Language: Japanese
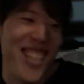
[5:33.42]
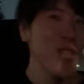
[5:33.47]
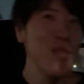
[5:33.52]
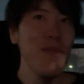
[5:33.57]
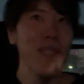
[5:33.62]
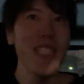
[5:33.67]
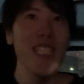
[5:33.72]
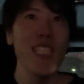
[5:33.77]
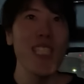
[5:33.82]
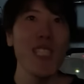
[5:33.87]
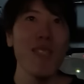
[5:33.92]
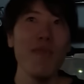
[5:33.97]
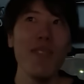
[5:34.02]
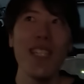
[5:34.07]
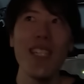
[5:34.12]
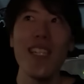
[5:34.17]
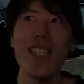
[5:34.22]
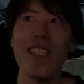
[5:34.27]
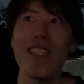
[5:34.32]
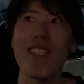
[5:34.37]
首絞
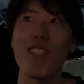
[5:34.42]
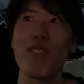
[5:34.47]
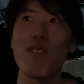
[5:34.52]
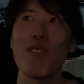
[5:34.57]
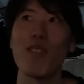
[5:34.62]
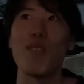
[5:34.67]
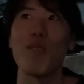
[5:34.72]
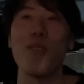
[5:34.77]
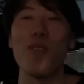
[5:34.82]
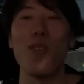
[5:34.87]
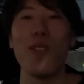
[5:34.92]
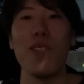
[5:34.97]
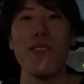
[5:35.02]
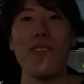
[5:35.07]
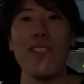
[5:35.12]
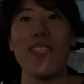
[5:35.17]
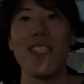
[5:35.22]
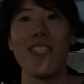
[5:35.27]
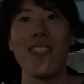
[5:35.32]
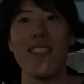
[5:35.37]
められた時の声
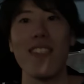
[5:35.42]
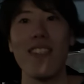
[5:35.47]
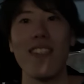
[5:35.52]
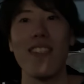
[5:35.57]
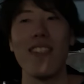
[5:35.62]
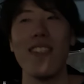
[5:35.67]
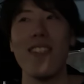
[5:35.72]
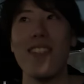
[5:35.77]
みたいな。